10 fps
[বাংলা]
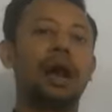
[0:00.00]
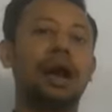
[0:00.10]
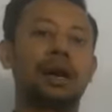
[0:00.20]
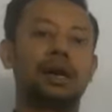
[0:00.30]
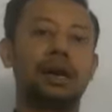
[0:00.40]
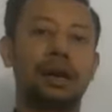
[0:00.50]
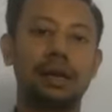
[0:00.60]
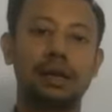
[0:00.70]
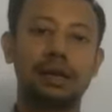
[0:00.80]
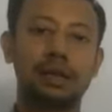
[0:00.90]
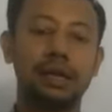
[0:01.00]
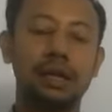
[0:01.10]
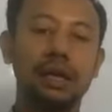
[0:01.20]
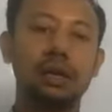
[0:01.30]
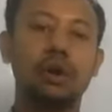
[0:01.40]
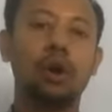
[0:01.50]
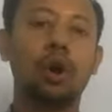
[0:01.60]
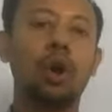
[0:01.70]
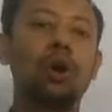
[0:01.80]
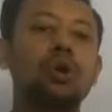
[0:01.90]
আকার আকৃতি
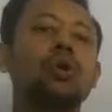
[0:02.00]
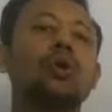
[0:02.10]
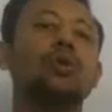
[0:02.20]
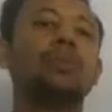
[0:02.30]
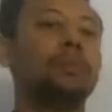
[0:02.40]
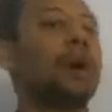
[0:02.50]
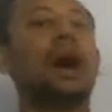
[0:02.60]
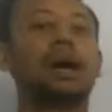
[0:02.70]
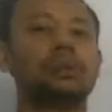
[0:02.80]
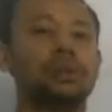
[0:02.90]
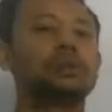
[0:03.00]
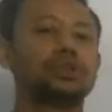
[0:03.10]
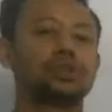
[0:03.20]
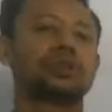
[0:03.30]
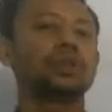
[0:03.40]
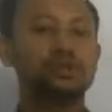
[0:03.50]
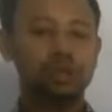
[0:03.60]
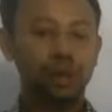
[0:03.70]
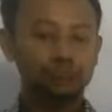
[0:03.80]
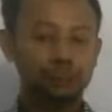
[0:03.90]
রং রূপ মান বৈশিষ্ট্য মানে
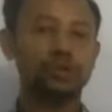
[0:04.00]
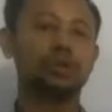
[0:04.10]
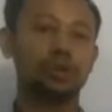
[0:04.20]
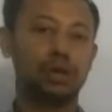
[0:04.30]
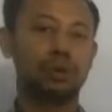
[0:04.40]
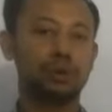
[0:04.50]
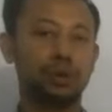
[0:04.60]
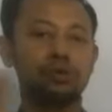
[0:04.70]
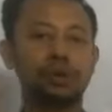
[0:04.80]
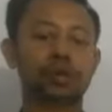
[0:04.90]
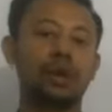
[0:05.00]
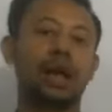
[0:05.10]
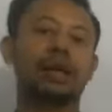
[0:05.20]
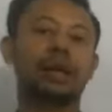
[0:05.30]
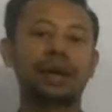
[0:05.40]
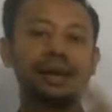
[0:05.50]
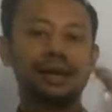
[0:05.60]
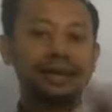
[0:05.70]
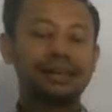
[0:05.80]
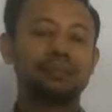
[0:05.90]
সব কিছু একটা পণ্য উৎপাদনের আগে
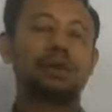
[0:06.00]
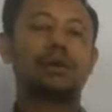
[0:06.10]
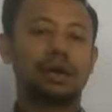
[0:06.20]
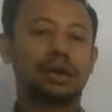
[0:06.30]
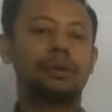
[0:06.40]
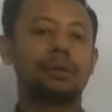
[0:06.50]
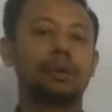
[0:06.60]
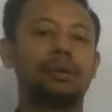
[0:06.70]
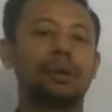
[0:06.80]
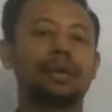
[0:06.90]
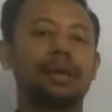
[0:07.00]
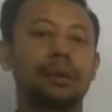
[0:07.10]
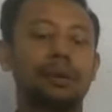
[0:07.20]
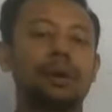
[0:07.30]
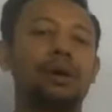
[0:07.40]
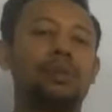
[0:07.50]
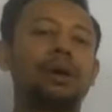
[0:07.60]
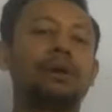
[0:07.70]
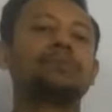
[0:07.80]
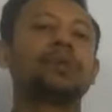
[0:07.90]
পণ্যটা কেমন হবে কিভাবে হবে
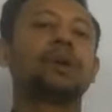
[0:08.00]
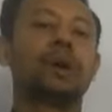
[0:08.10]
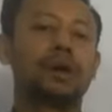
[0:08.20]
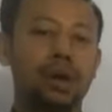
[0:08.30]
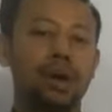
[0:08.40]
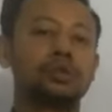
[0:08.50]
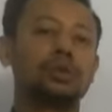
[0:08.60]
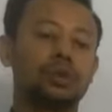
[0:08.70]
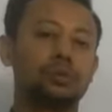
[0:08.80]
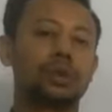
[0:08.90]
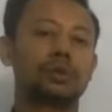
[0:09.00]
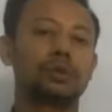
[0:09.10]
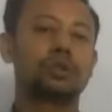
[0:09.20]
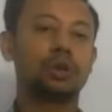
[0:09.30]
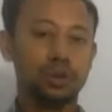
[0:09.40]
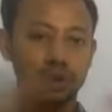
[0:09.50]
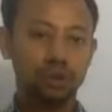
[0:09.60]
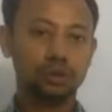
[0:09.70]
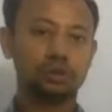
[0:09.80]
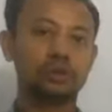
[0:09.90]
কার জন্য উৎপাদন করবে সকল
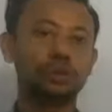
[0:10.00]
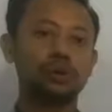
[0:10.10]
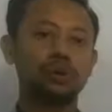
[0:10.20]
কিছু